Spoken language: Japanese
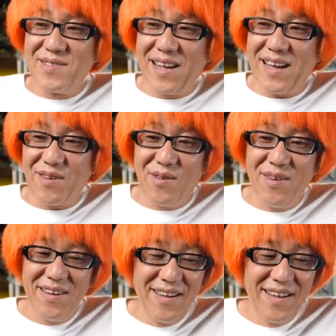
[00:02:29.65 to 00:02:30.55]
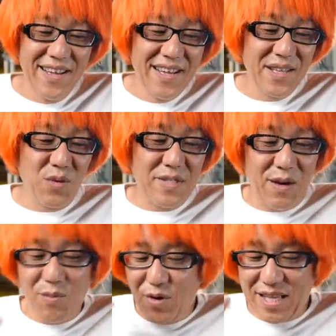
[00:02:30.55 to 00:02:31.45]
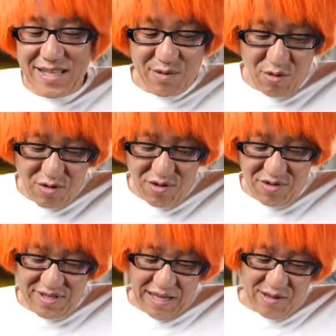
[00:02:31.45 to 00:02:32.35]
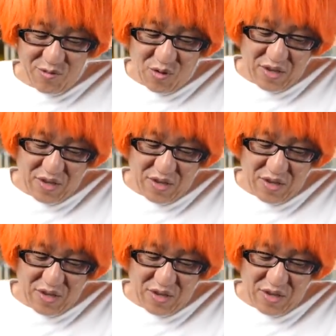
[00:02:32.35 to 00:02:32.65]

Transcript: なんかこう突然思い立ってこうググってど